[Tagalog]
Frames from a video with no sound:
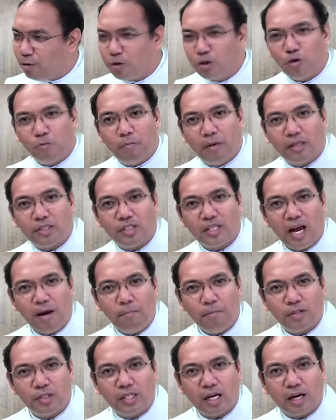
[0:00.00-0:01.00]

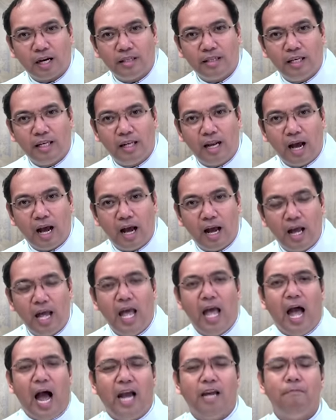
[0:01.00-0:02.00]
sumasama sa kanila
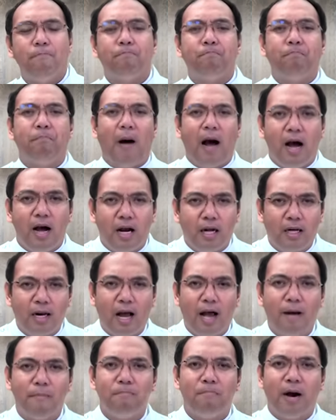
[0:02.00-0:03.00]
ay
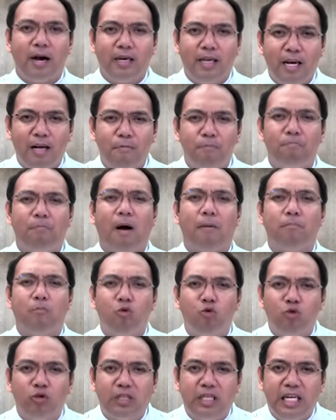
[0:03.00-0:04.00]
para maging
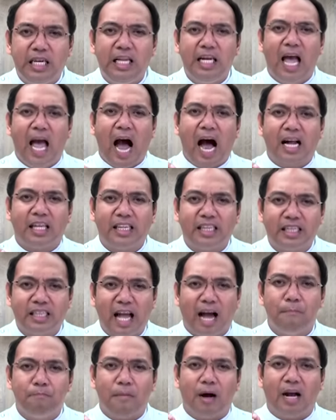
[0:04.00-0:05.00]
mabuti at
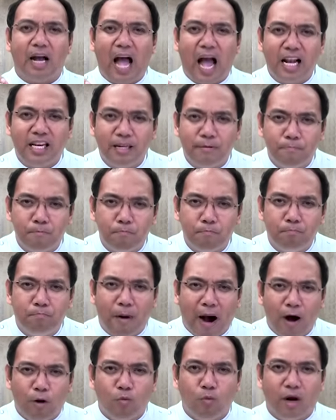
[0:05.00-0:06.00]
tamang
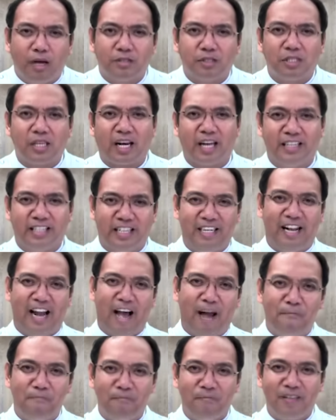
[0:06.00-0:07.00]
halimbawa sa
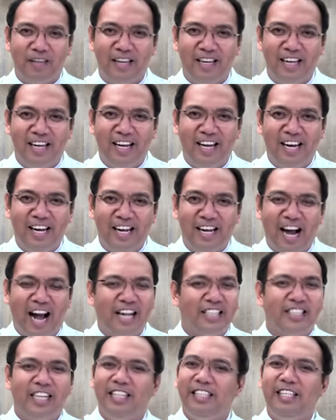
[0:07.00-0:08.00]
kanila.
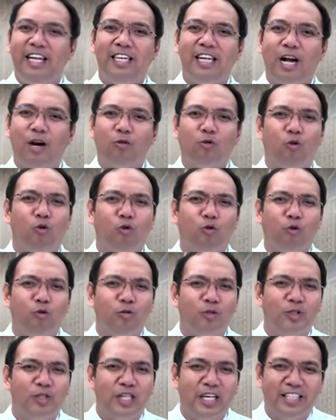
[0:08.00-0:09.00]
At hindi lang
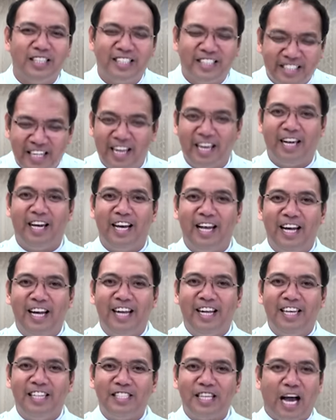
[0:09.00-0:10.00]
kukonsente
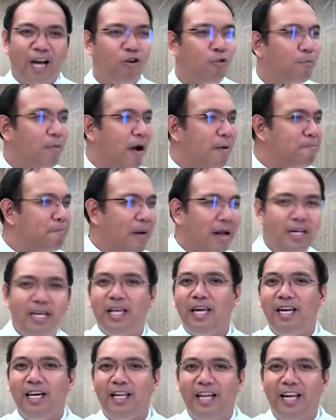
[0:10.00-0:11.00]
sa anumang
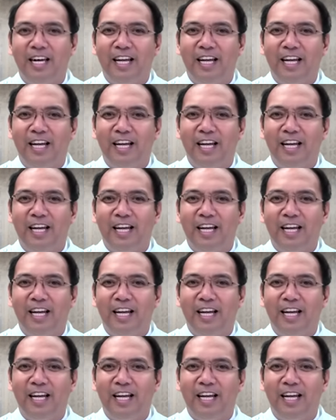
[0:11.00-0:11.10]
mali,